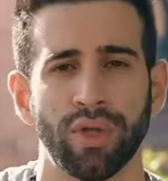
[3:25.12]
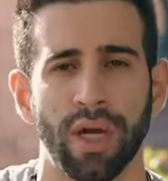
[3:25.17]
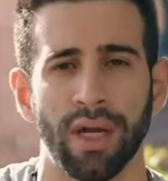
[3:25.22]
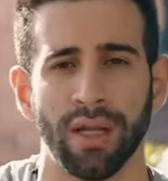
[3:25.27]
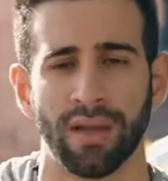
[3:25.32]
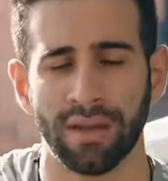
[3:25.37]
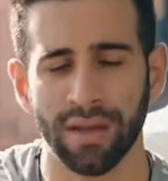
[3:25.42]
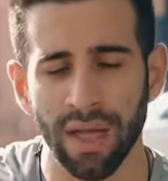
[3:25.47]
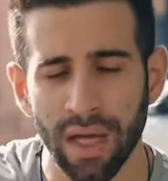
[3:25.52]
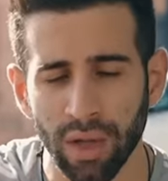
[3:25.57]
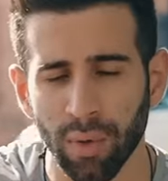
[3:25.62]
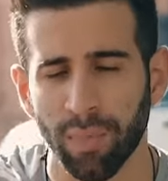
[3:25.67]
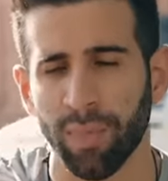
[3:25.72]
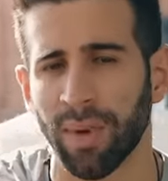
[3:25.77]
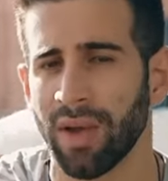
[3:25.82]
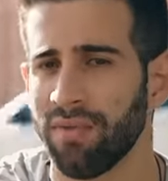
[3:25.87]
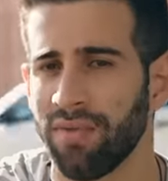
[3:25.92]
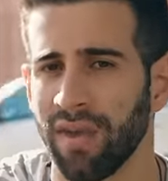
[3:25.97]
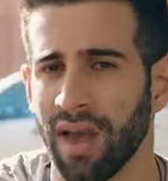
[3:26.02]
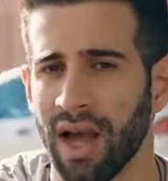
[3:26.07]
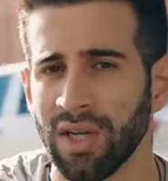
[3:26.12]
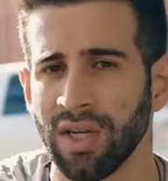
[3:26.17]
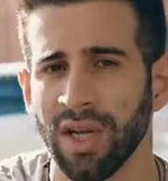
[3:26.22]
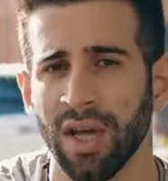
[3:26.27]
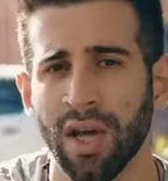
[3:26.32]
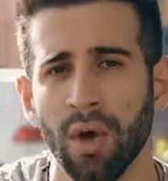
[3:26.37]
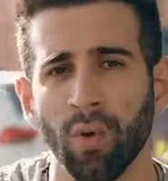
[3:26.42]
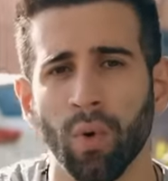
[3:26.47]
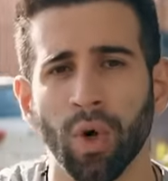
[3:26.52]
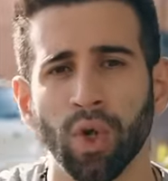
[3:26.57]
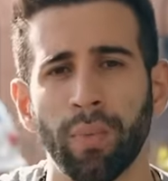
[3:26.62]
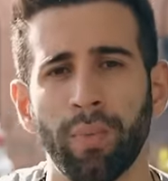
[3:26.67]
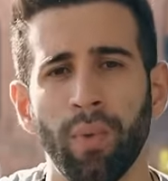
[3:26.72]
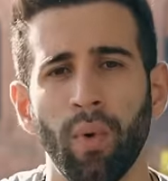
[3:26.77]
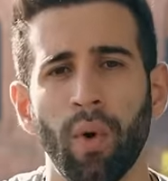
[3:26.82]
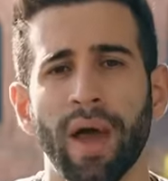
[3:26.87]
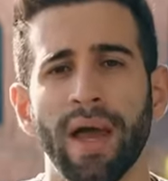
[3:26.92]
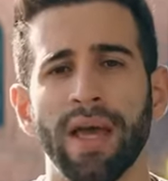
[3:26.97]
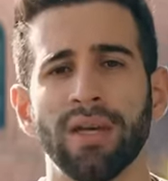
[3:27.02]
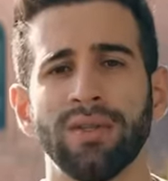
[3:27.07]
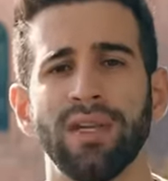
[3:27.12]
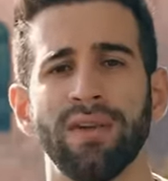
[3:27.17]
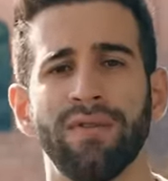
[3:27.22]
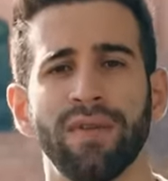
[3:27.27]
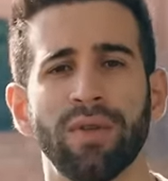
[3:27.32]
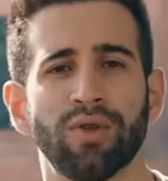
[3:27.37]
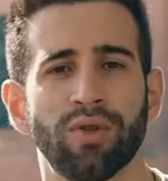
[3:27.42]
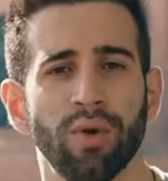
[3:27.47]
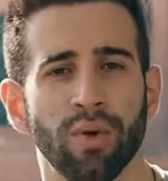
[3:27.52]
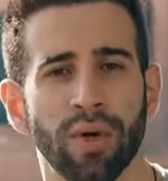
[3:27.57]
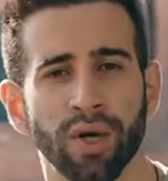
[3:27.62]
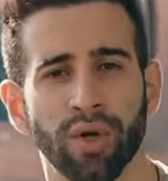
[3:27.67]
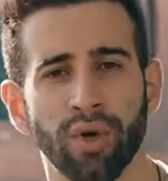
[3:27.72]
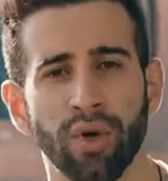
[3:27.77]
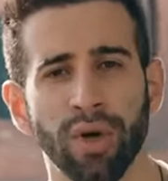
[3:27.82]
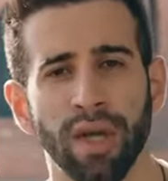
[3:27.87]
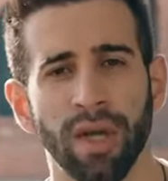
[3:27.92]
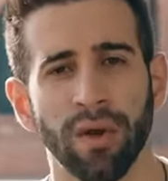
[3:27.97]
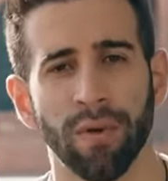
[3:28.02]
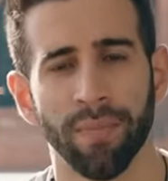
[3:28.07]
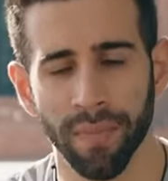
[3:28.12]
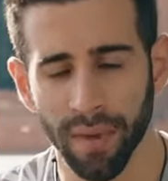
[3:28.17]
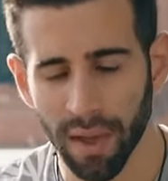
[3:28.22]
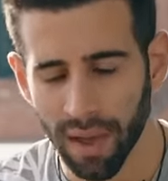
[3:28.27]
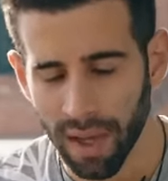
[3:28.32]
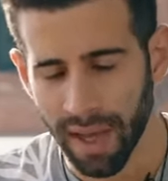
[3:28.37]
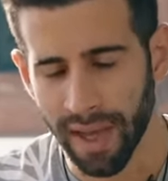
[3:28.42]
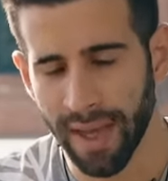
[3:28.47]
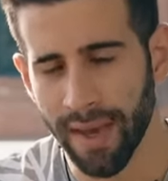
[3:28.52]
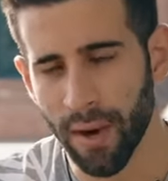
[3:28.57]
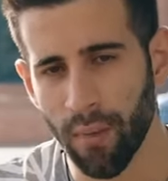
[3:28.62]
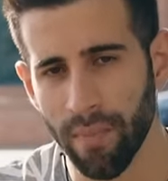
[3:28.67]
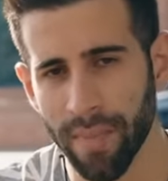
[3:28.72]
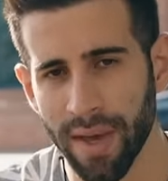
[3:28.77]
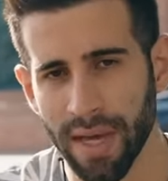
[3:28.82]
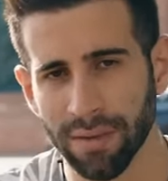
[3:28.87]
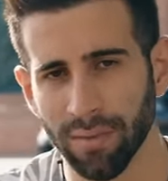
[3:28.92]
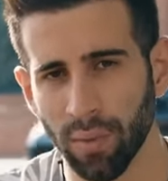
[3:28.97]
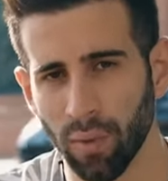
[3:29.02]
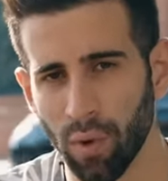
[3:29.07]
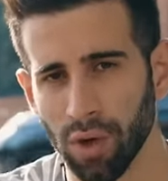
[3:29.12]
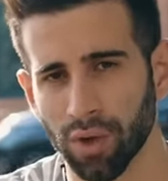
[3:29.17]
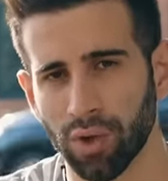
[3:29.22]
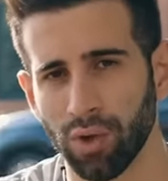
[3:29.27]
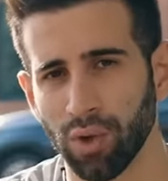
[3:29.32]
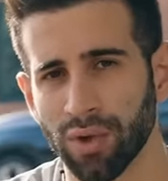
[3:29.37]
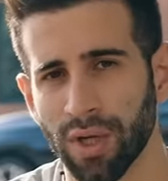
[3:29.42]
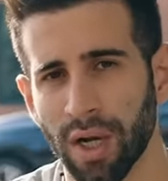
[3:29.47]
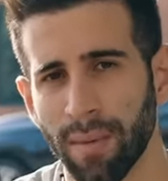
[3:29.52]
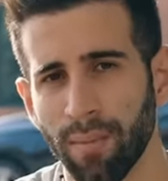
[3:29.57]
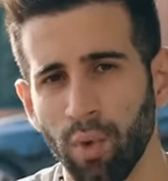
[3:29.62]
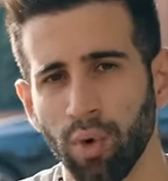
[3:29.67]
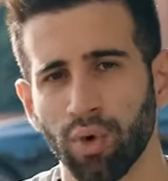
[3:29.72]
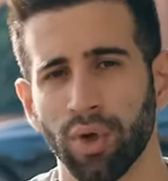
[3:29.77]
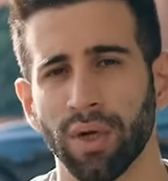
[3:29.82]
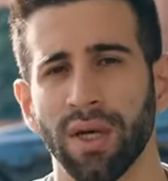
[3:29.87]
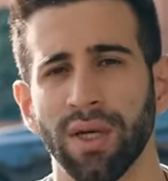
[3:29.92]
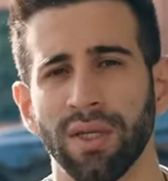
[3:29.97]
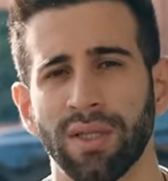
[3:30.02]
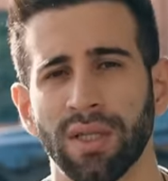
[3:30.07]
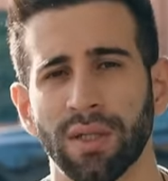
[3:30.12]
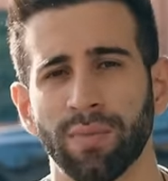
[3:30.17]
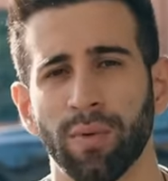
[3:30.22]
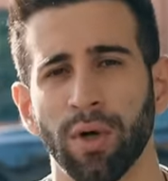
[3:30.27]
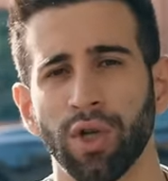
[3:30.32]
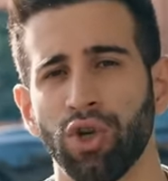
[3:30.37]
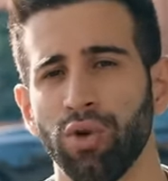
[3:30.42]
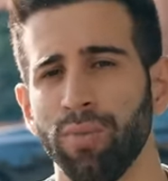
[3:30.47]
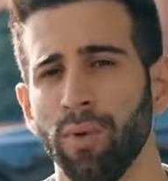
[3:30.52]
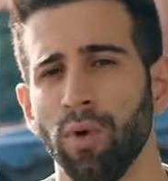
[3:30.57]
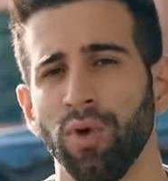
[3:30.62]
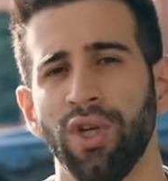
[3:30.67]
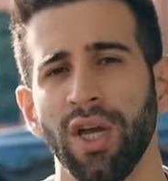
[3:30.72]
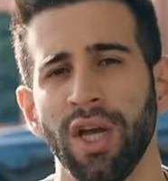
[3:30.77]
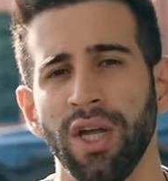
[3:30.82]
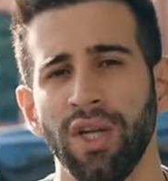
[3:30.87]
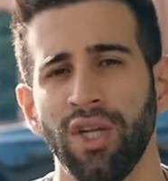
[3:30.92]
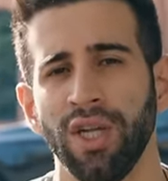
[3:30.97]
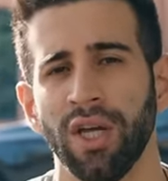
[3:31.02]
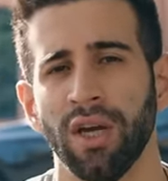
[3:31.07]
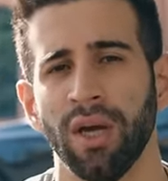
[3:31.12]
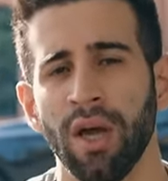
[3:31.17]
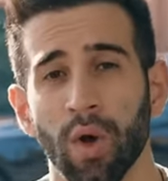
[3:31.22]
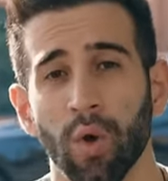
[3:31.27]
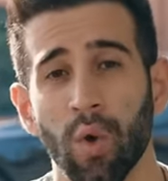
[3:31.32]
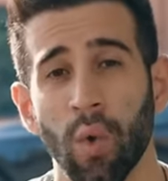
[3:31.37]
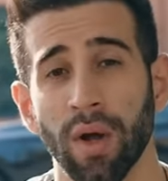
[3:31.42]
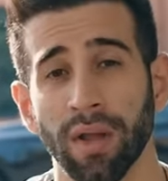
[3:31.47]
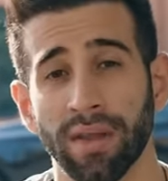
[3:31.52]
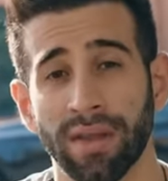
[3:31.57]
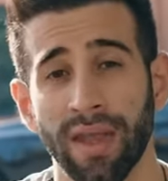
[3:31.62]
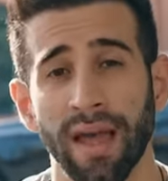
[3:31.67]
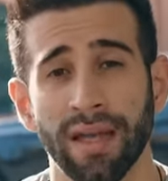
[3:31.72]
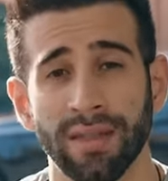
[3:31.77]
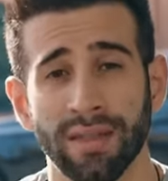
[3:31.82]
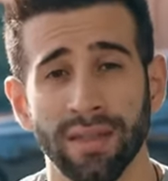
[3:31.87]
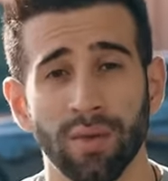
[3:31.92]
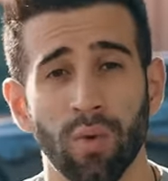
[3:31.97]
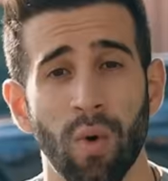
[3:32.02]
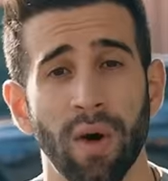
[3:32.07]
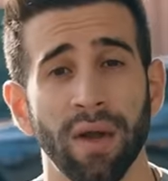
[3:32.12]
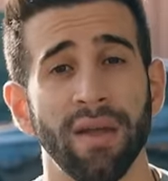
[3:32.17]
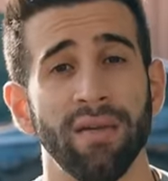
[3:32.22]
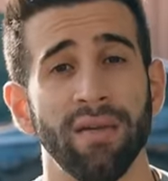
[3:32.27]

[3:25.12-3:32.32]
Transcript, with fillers: usar tanto para a viagem quanto para o resto da vida do seu cachorrinho. Eu mesmo gosto de usar muito a caixa de transporte no meu dia a dia, com a Texas, com a